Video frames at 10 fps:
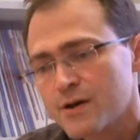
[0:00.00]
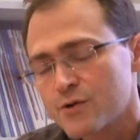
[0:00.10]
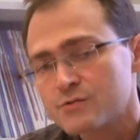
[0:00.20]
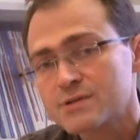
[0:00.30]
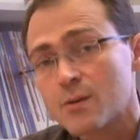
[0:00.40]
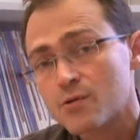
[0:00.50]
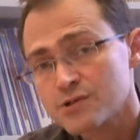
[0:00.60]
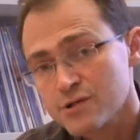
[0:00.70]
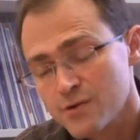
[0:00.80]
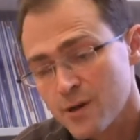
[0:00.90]
Euh, donc c'est un
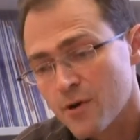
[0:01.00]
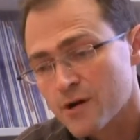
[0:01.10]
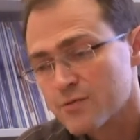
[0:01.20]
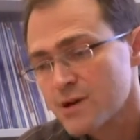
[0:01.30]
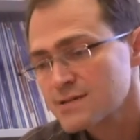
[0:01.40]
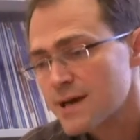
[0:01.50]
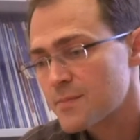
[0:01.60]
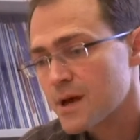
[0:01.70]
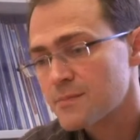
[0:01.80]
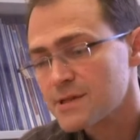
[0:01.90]
projet du laboratoire, ça a
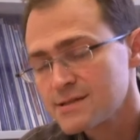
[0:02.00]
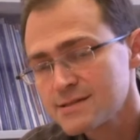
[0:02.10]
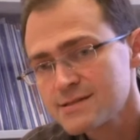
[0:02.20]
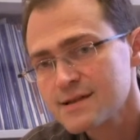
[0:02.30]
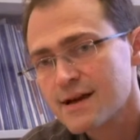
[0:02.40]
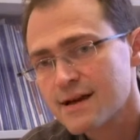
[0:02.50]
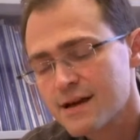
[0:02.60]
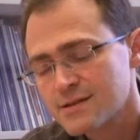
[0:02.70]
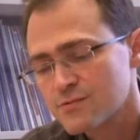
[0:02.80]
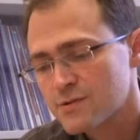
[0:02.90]
permis d'initier la
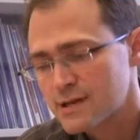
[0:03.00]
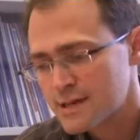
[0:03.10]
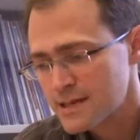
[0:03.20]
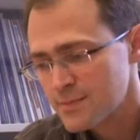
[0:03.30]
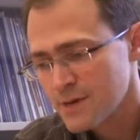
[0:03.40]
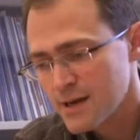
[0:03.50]
création de l'équipe.